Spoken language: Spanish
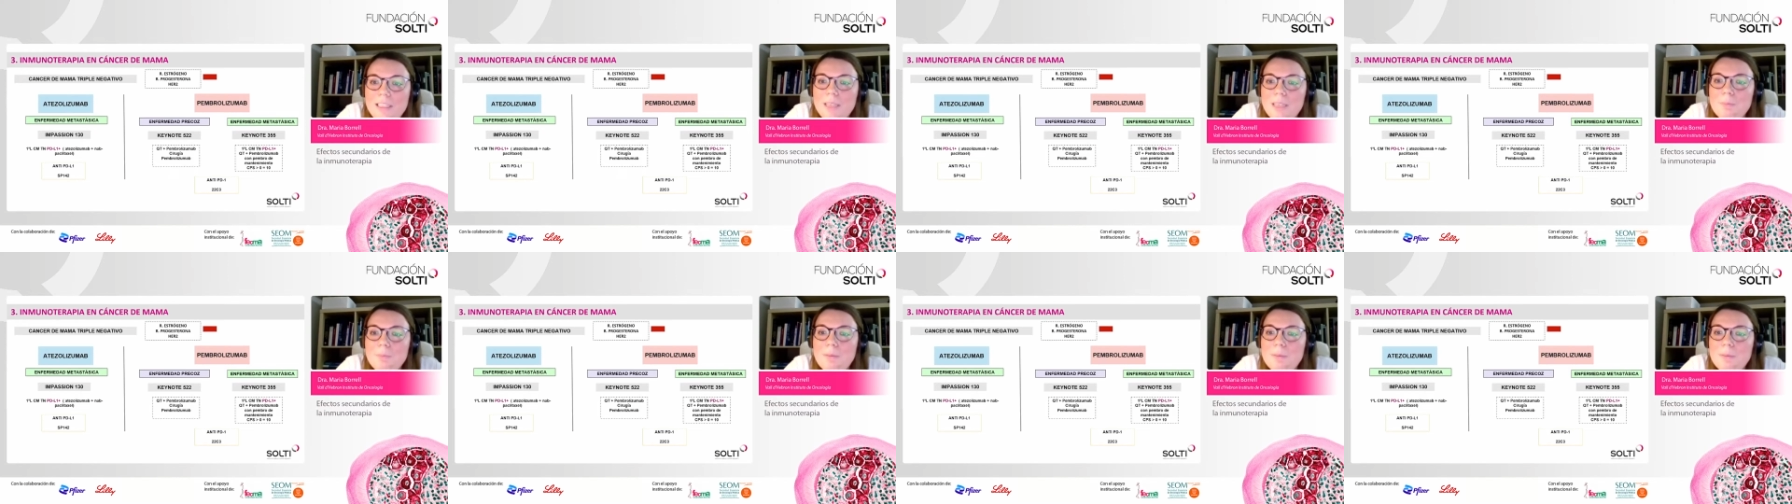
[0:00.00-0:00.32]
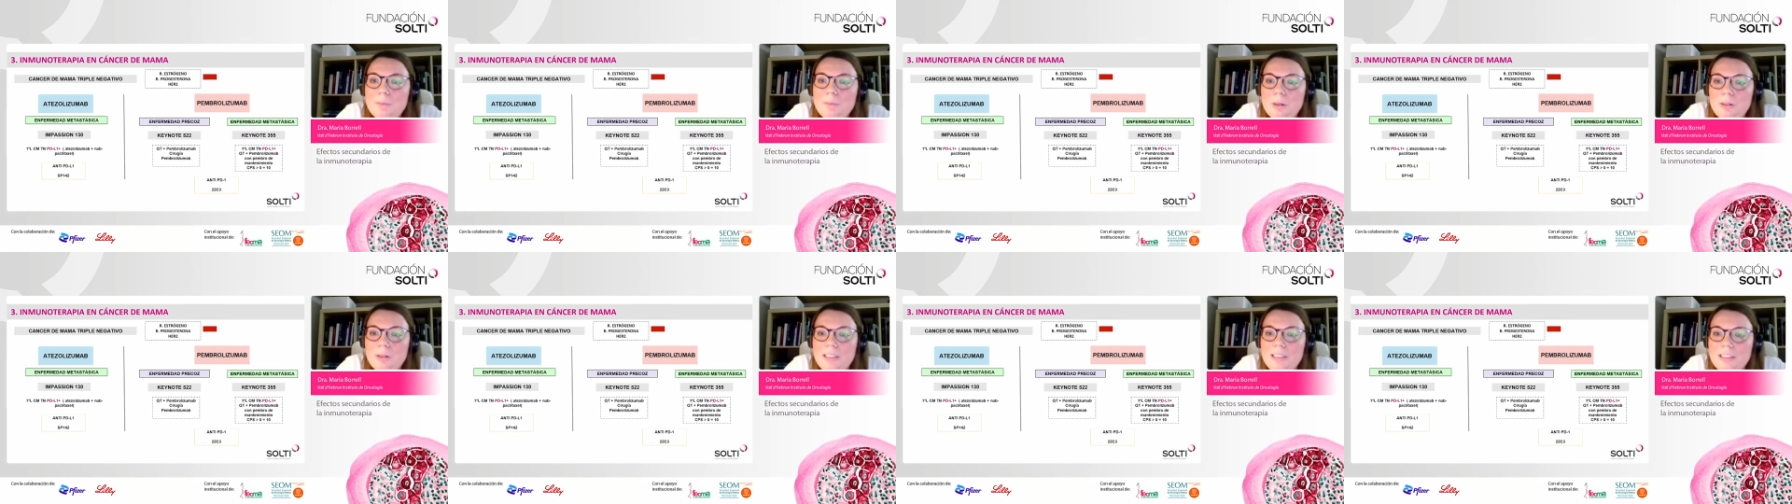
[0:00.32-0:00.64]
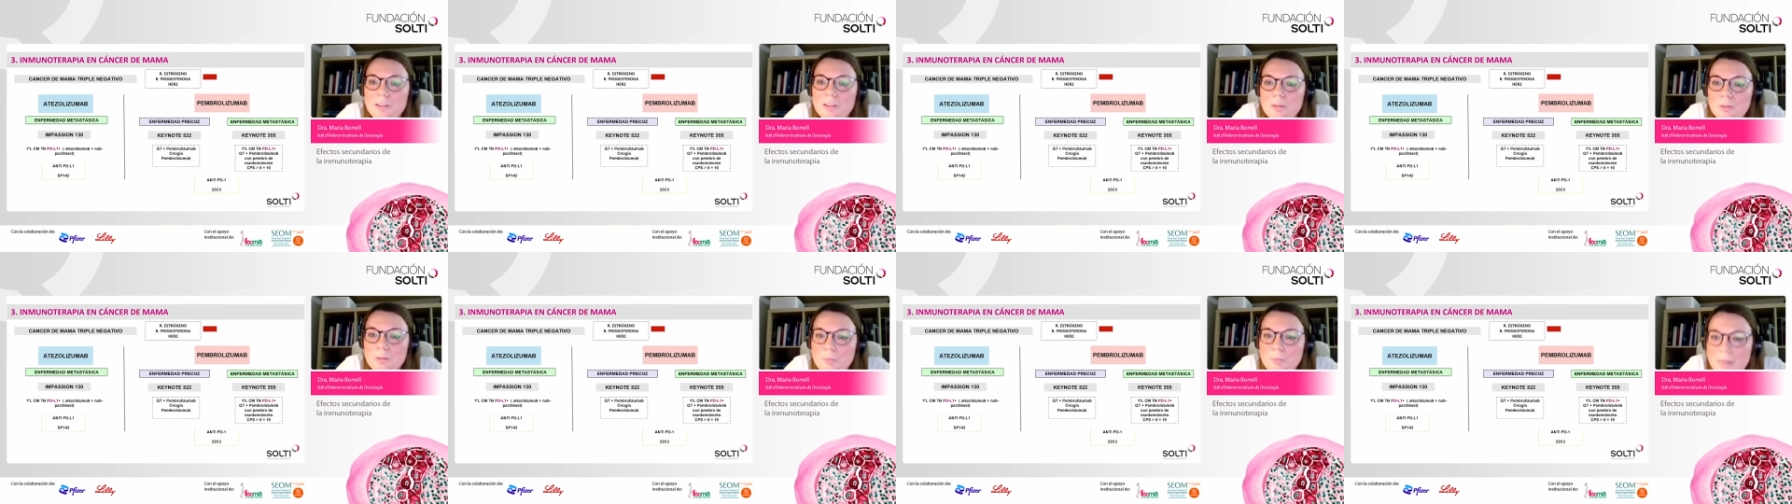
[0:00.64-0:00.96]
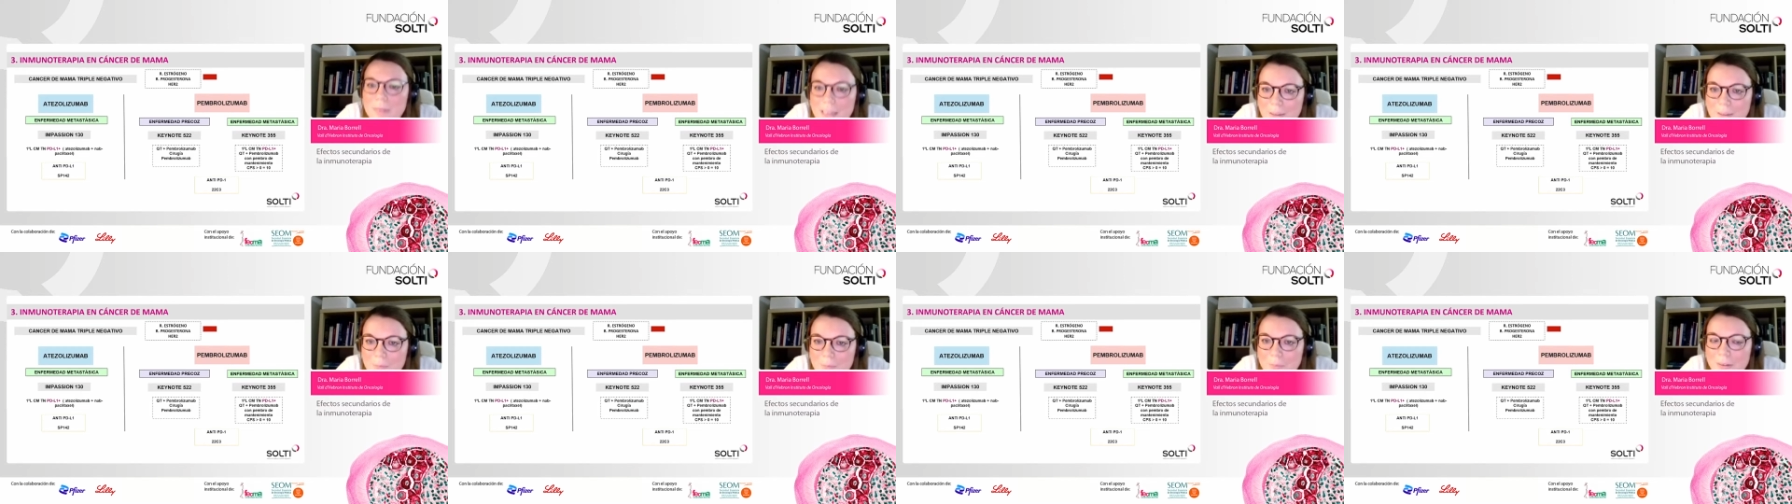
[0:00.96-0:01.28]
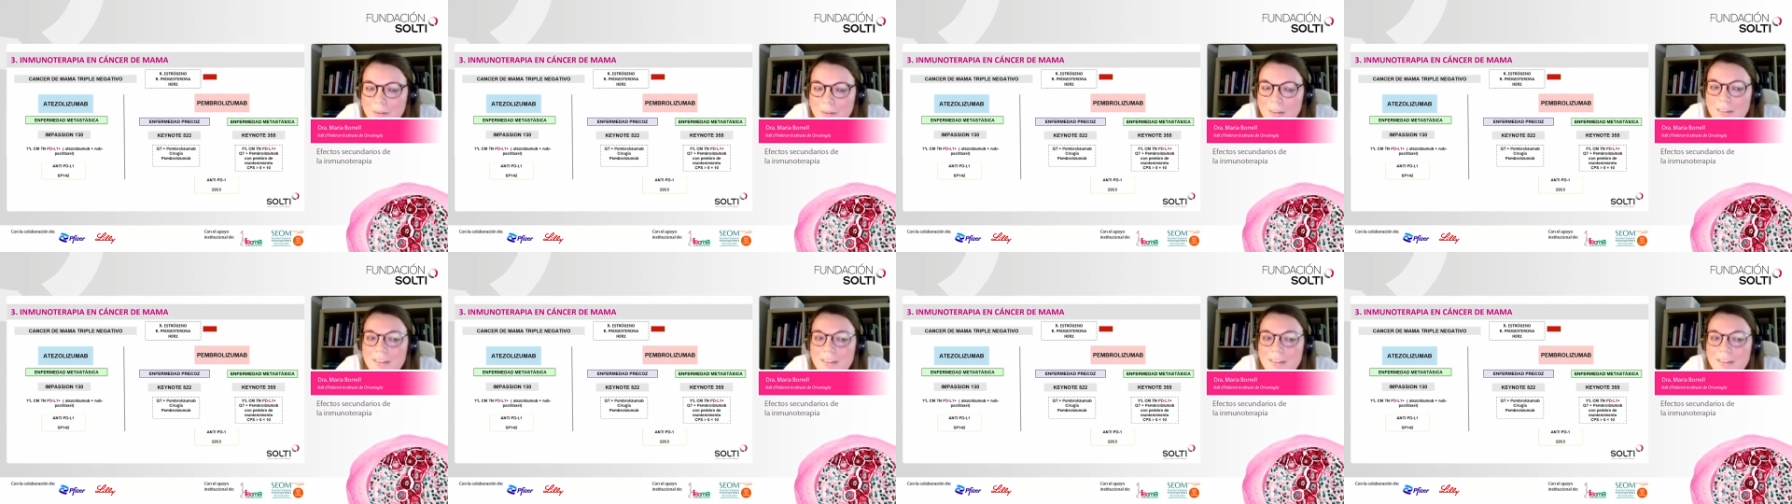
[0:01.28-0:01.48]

y pembrolizumab.